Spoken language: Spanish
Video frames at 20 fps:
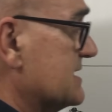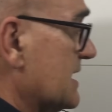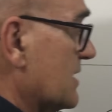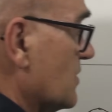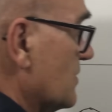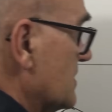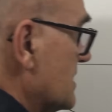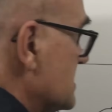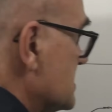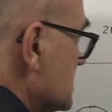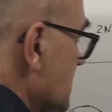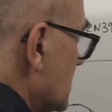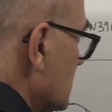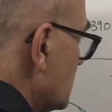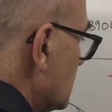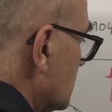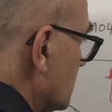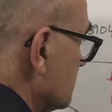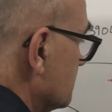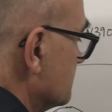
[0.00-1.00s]
este
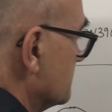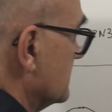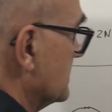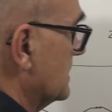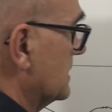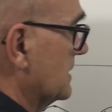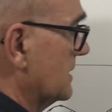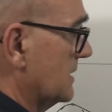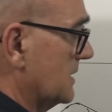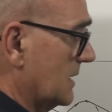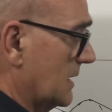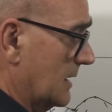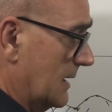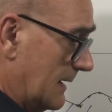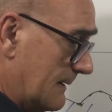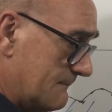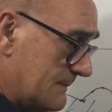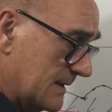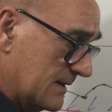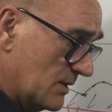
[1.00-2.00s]
condensador
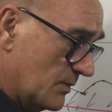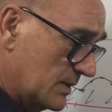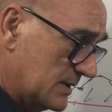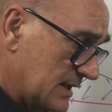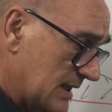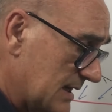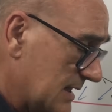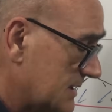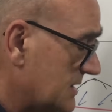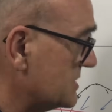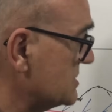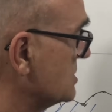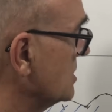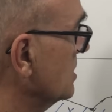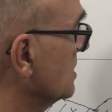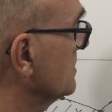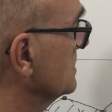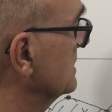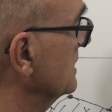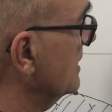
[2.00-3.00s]
empieza a aumentar la tensión,
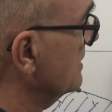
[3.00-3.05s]
como te